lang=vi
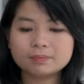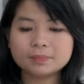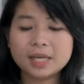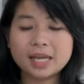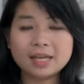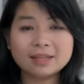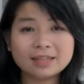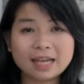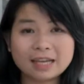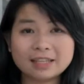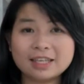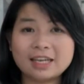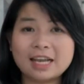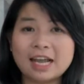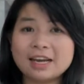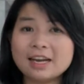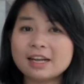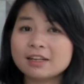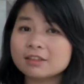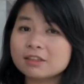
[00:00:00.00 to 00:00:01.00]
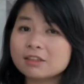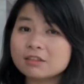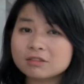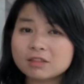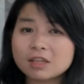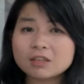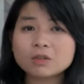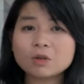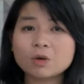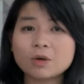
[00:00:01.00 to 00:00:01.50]
Hiện tại thì khả năng
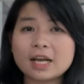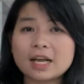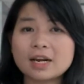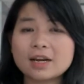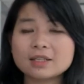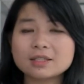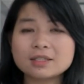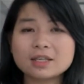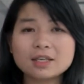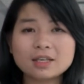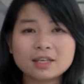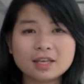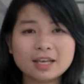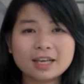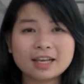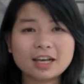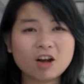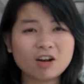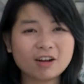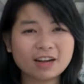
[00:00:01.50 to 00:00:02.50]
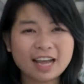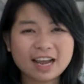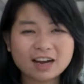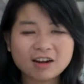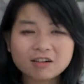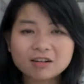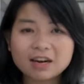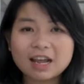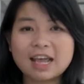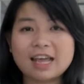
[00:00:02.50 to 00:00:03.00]
tương thích của Galaxy Gear cộng khá
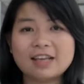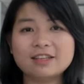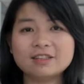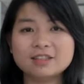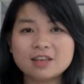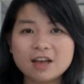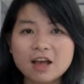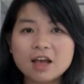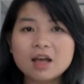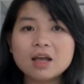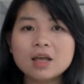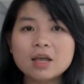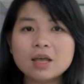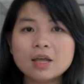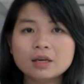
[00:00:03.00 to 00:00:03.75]
rất là hạn chế